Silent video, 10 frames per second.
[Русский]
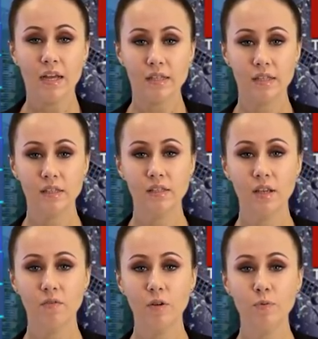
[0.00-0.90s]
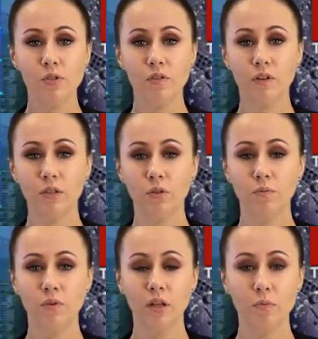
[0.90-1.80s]
Среди тем выпуска, в
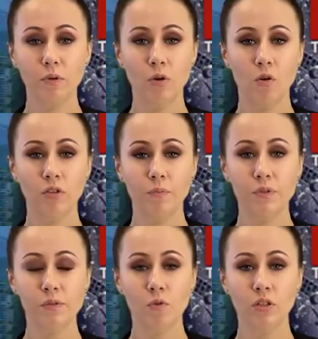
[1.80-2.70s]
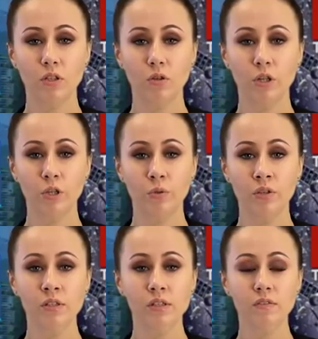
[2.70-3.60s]
котором было опубликовано письмо Анатолия
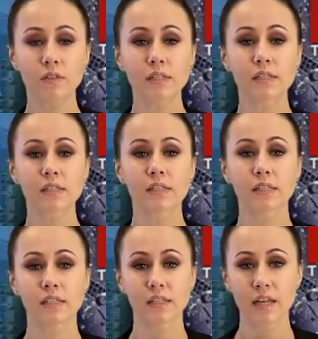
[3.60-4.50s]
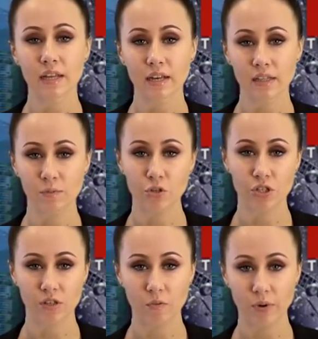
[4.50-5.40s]
Юницкого «Загрязнение
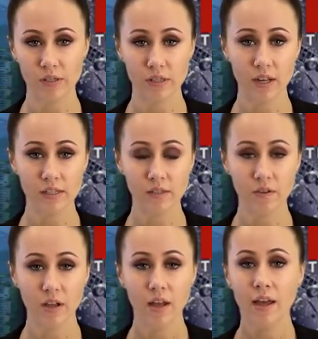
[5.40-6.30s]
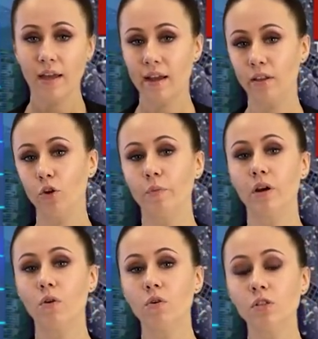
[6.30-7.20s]
космического пространства»,
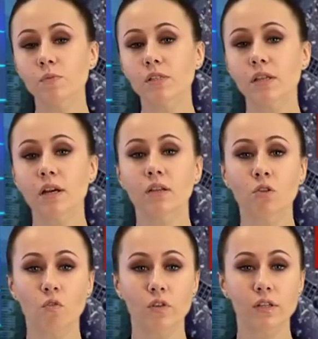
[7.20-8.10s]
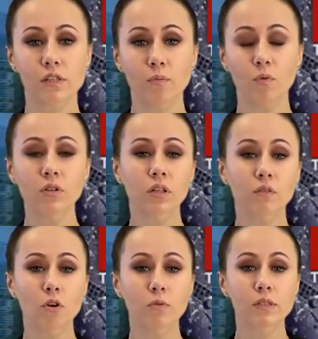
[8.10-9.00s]
«Экономика космоса», «Новые разработки
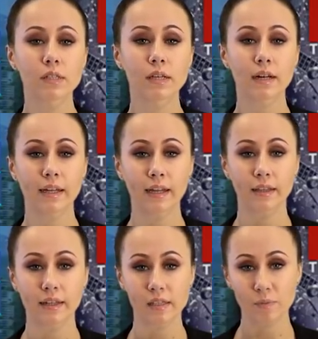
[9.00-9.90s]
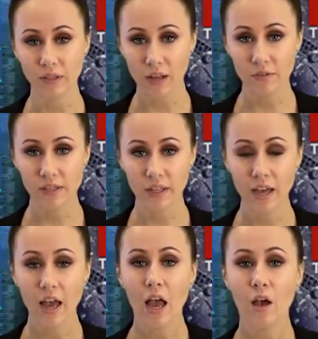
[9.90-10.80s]
в области ракетной космонавтики»,
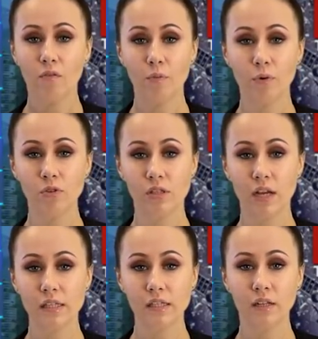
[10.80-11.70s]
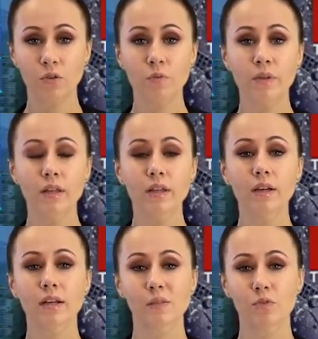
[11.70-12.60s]
«Вопросы астрономии
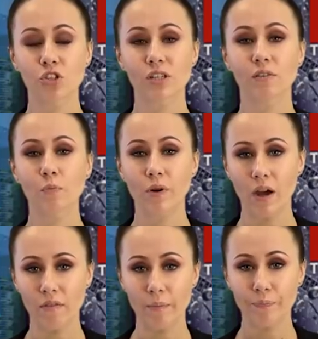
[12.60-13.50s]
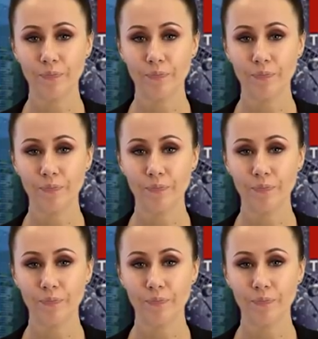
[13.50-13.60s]
и космического права».